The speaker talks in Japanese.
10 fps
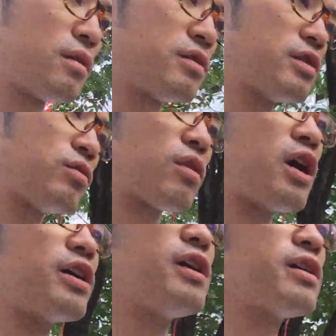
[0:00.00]
じゃあその
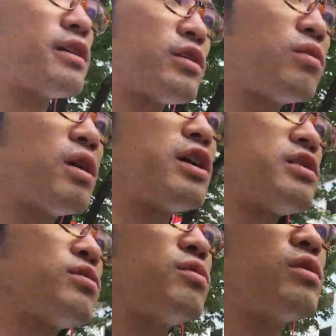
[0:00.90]
限られた人が
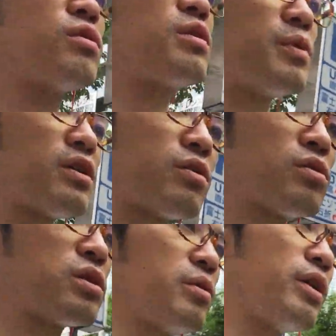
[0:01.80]
必要な時に勉強
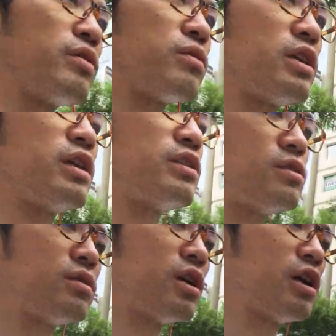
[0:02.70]
すればいいのに
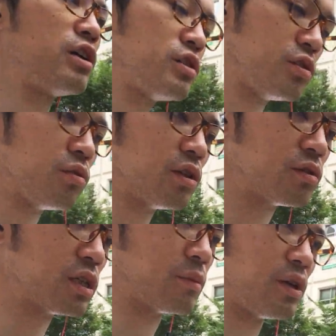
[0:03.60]
必要な
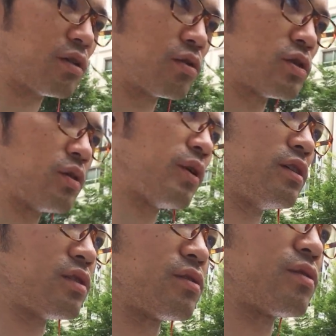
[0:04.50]
時に勉強すればいいん
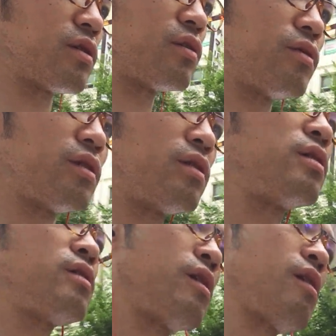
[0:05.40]
ですよそんなの
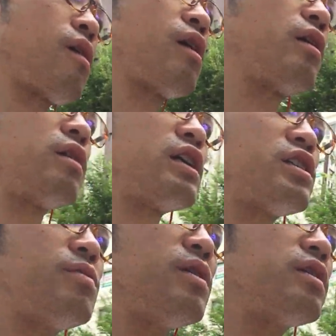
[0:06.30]

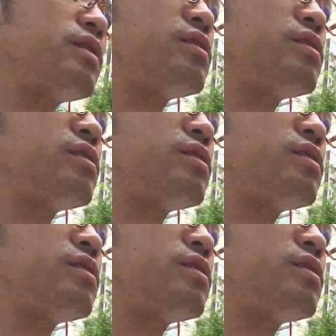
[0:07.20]
一番